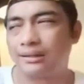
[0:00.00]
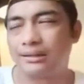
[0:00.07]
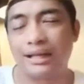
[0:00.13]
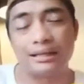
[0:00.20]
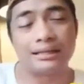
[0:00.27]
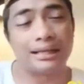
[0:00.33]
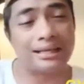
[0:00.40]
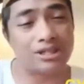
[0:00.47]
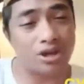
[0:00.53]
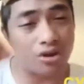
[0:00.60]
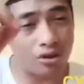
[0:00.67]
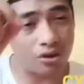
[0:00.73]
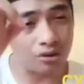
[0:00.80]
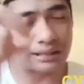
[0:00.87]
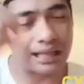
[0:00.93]
yang jadi
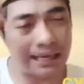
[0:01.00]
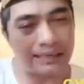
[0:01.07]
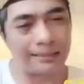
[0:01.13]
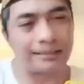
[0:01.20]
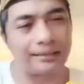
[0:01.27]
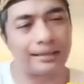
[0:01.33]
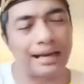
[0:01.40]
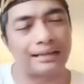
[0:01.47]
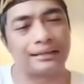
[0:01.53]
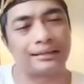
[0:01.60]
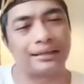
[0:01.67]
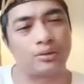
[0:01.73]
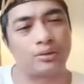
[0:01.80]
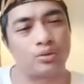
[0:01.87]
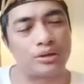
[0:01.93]
sorotan rakyat
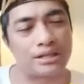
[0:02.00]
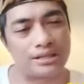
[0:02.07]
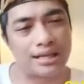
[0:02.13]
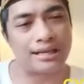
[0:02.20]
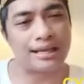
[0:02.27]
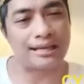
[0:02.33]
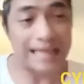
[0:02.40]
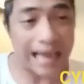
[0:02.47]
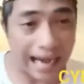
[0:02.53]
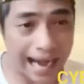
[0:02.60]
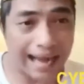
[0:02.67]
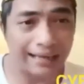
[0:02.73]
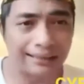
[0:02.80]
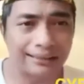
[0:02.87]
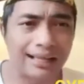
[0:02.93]
Indonesia ya
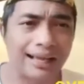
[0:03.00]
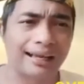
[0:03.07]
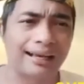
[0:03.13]
Jakarta.